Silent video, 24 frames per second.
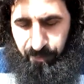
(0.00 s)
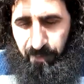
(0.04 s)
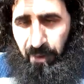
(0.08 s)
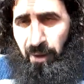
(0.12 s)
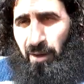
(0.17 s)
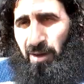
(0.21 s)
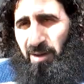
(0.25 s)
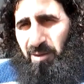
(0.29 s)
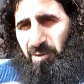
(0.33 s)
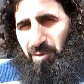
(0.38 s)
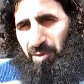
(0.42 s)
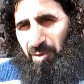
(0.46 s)

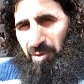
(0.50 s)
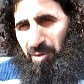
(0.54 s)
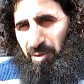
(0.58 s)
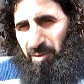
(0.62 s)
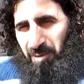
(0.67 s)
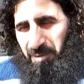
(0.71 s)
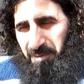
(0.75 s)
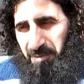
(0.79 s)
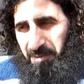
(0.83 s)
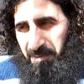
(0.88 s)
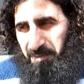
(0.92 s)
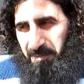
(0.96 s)
Böyle
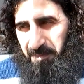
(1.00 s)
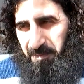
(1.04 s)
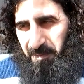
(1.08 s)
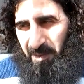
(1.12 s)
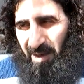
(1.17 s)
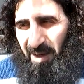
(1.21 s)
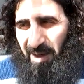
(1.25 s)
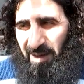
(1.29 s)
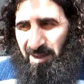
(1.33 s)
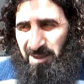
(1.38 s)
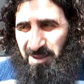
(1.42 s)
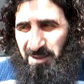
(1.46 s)
düşünün.
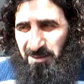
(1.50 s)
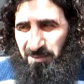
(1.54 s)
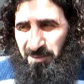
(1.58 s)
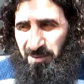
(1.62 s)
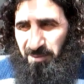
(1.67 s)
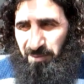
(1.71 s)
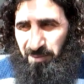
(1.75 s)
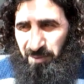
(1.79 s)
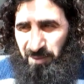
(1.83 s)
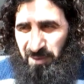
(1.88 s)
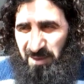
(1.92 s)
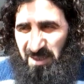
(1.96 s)
Yani şimdi
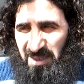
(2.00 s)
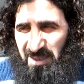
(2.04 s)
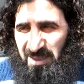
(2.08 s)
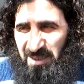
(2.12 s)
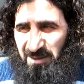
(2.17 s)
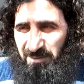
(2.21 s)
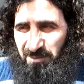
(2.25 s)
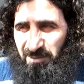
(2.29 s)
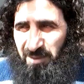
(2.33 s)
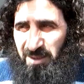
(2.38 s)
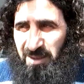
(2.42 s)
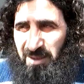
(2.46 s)

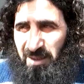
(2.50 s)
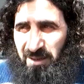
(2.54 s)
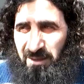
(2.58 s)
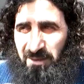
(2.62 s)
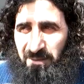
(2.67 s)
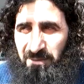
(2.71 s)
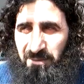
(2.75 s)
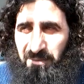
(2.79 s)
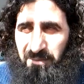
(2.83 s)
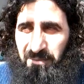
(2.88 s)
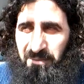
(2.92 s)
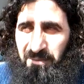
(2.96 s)
sizi bir
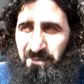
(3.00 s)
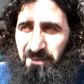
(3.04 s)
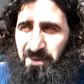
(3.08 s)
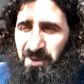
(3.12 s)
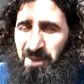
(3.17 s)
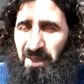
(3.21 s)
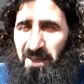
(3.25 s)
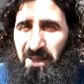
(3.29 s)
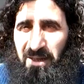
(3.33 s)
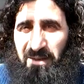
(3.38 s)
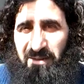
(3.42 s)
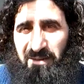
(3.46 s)
takım
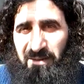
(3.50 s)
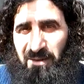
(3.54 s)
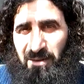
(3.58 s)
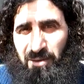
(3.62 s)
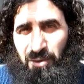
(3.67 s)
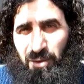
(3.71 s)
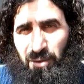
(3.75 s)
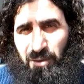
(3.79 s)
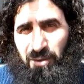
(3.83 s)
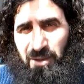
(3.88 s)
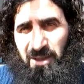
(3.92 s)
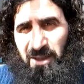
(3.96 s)
şeyler size
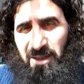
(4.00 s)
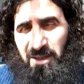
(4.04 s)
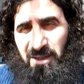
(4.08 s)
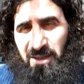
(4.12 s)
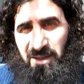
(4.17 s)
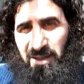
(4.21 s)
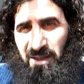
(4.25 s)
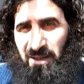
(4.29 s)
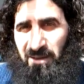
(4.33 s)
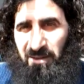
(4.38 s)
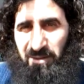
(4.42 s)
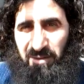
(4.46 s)
çok
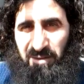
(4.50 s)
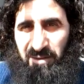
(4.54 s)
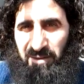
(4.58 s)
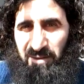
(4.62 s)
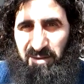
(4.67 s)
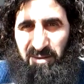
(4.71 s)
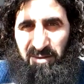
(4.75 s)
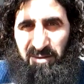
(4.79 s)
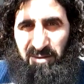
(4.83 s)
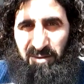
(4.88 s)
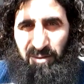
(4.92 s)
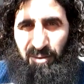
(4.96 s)
çekici gel
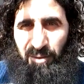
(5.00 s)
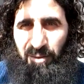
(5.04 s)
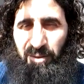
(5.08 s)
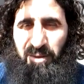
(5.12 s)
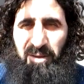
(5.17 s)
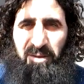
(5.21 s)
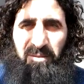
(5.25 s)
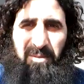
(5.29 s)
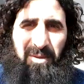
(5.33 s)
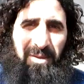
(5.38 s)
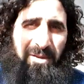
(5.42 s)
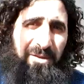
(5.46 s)

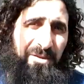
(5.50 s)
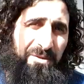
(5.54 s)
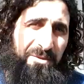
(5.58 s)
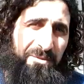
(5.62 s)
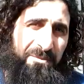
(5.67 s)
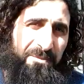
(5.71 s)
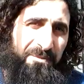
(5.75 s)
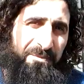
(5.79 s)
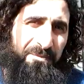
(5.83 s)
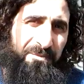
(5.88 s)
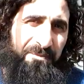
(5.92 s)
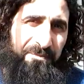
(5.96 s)
görünebilir.
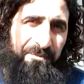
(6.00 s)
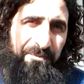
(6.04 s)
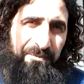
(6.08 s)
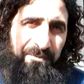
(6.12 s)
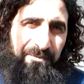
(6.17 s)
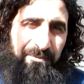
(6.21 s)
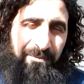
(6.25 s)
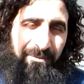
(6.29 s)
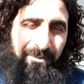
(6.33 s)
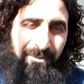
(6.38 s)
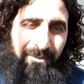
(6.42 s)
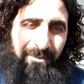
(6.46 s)

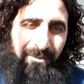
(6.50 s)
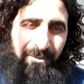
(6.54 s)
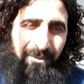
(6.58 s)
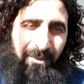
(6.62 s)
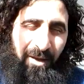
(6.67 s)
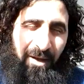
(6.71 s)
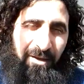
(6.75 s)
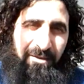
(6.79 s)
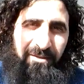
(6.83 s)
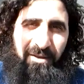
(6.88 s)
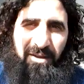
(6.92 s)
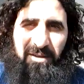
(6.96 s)

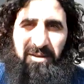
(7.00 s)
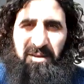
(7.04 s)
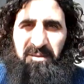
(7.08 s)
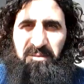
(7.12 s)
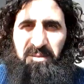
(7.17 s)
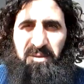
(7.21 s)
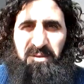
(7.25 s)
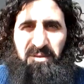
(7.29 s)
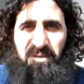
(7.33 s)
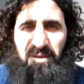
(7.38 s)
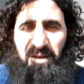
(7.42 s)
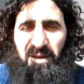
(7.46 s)
Zaten
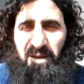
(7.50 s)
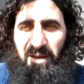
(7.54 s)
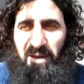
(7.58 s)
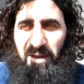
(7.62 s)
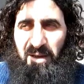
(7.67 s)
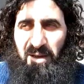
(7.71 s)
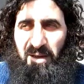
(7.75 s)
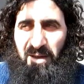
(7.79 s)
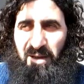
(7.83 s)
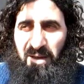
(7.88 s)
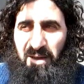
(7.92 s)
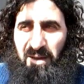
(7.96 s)
biz
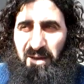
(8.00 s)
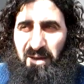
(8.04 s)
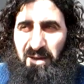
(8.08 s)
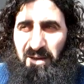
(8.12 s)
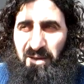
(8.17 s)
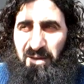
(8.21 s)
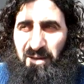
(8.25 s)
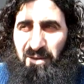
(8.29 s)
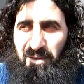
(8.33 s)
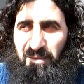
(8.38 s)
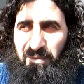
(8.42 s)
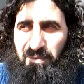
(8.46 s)

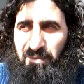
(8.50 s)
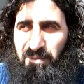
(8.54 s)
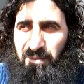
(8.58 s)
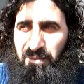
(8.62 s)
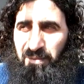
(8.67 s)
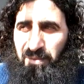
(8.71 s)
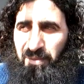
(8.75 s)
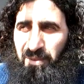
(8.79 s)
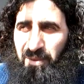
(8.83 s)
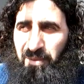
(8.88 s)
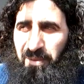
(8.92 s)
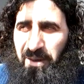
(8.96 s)

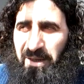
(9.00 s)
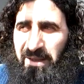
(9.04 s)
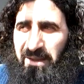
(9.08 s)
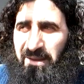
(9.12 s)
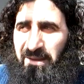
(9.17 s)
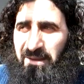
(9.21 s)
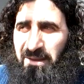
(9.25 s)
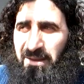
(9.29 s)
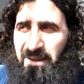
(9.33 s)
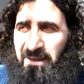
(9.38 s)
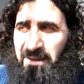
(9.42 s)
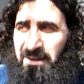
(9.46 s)

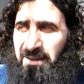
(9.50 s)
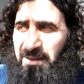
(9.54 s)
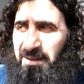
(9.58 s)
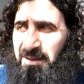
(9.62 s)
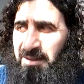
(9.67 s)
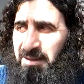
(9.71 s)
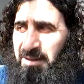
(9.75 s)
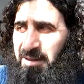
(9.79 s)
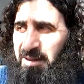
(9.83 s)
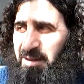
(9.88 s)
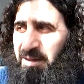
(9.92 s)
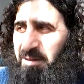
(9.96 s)

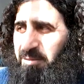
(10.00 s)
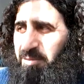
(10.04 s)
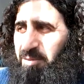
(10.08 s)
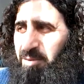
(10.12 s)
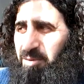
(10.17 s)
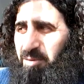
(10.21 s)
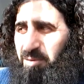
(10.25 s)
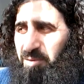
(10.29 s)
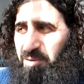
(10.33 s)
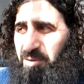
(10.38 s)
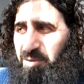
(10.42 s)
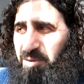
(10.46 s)
ibadetleri niye
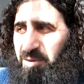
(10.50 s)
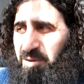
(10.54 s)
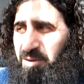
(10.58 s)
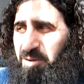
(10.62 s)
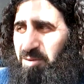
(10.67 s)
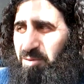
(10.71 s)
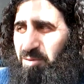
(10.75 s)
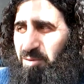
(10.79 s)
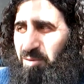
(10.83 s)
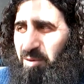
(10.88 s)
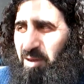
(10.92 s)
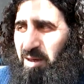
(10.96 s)
yapıyoruz?
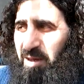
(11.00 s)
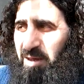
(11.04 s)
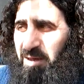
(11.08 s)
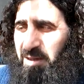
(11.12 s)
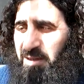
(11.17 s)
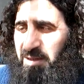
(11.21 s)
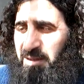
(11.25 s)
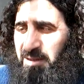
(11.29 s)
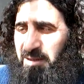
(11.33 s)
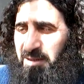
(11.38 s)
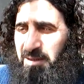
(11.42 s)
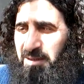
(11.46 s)
Zikrullah
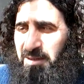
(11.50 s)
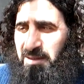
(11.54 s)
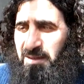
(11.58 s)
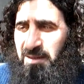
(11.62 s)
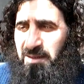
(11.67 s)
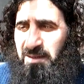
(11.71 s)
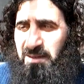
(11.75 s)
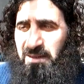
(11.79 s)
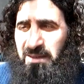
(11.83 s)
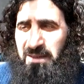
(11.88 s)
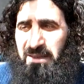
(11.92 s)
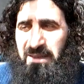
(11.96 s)

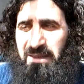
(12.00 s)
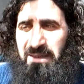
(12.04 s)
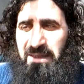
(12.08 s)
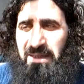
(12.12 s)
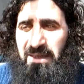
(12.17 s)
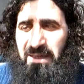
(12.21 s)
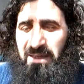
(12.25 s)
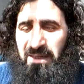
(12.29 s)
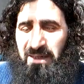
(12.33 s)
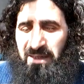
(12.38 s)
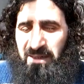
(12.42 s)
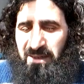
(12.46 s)

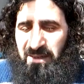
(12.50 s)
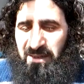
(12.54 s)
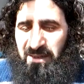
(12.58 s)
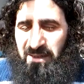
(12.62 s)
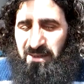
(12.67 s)
niye